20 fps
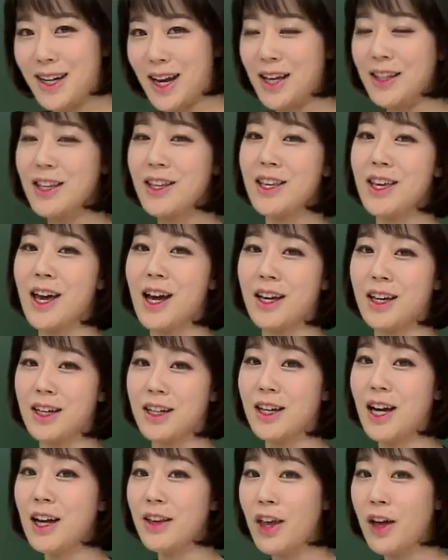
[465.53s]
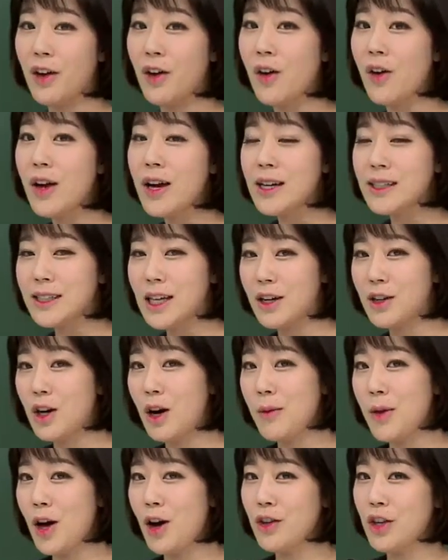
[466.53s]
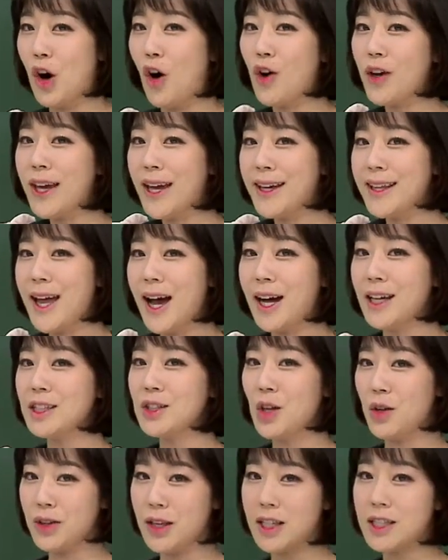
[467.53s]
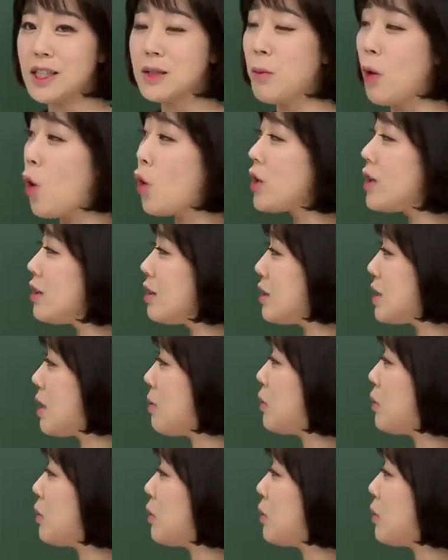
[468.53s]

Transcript: 라는 이야기를 하네요. 자, 그러면 여기에 해당하는 선택지 뭐 있는지